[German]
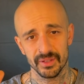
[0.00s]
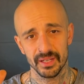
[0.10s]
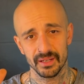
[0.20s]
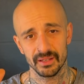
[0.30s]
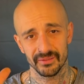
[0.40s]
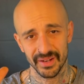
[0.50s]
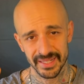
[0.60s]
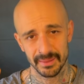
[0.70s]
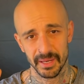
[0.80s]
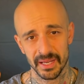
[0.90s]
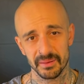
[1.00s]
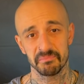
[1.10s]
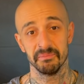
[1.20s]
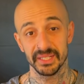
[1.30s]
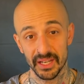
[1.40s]
wir weiter weitermachen
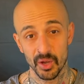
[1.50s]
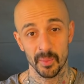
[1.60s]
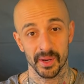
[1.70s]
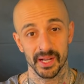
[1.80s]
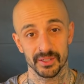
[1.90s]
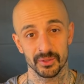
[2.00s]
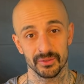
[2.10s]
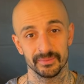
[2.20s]
mit der Körperhaltung.